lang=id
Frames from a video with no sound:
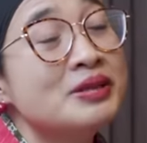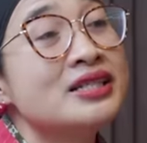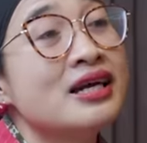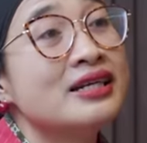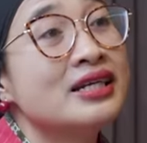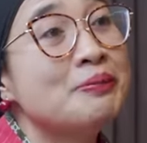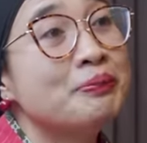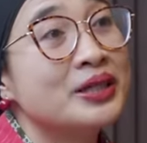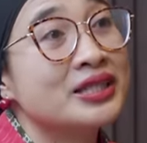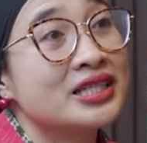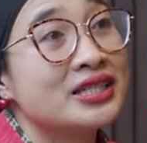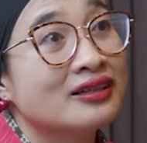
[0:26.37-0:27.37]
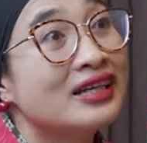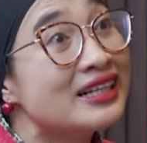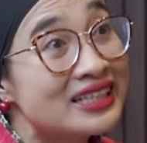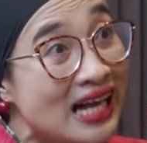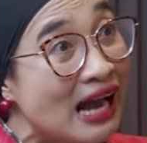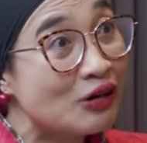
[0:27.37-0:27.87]
bisa diimpeach
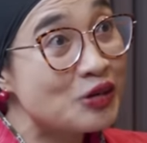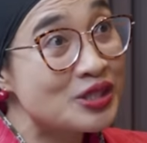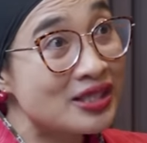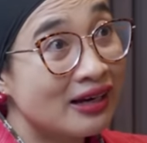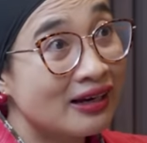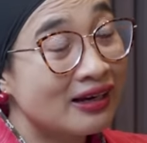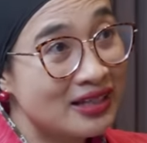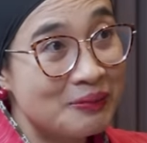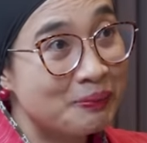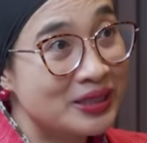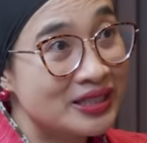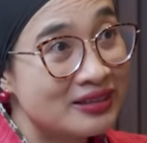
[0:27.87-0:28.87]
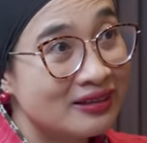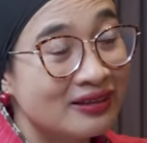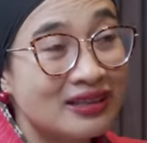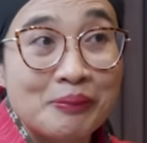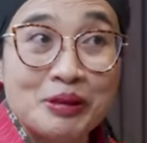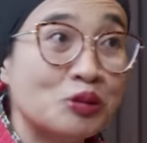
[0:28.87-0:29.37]
dan seharusnya diimpeach,
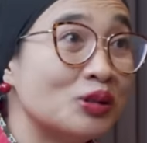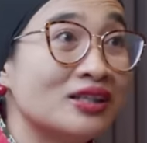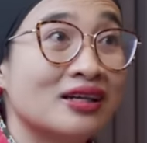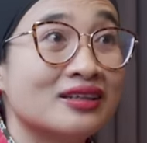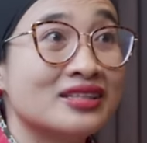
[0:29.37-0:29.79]
tapi itu tidak